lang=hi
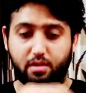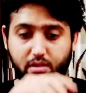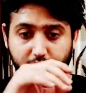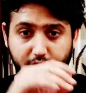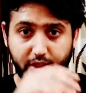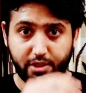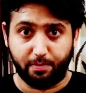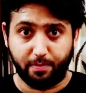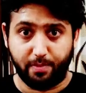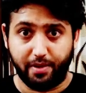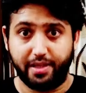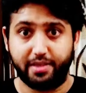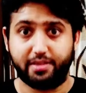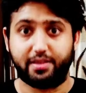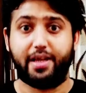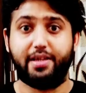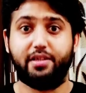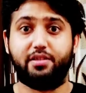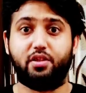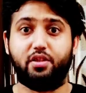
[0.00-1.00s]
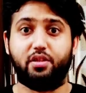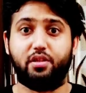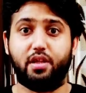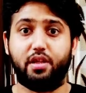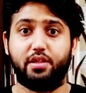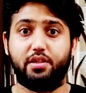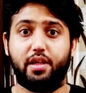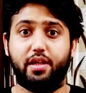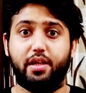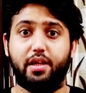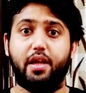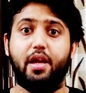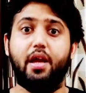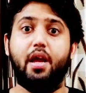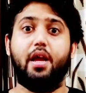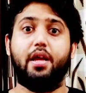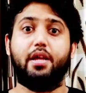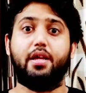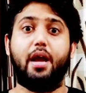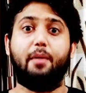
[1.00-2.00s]
डिस्प्ले साइज़ कितना चाहिए
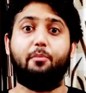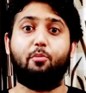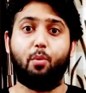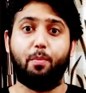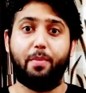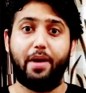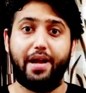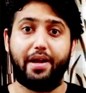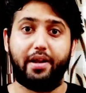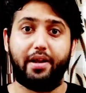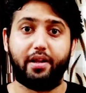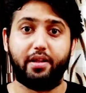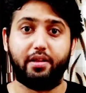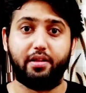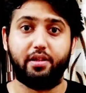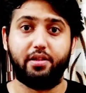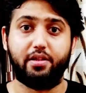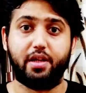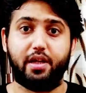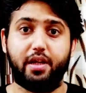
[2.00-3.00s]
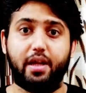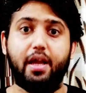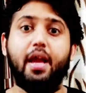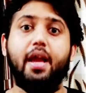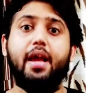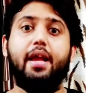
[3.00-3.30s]
या आपको बैटरी कितनी चाहिए